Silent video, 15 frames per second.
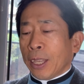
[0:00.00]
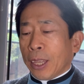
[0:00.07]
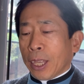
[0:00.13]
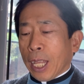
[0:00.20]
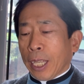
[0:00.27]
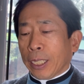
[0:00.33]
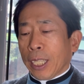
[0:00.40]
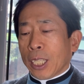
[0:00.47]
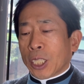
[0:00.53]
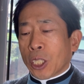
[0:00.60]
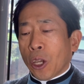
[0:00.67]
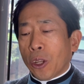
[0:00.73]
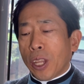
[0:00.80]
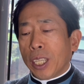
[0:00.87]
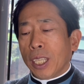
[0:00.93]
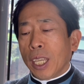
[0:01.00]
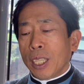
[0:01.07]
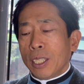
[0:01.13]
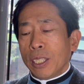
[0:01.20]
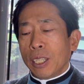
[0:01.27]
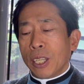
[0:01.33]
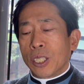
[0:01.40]
나의 선행에
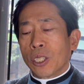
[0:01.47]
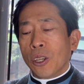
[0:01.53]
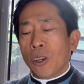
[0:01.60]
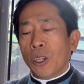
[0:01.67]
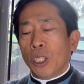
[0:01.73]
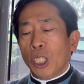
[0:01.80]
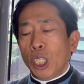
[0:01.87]
의해서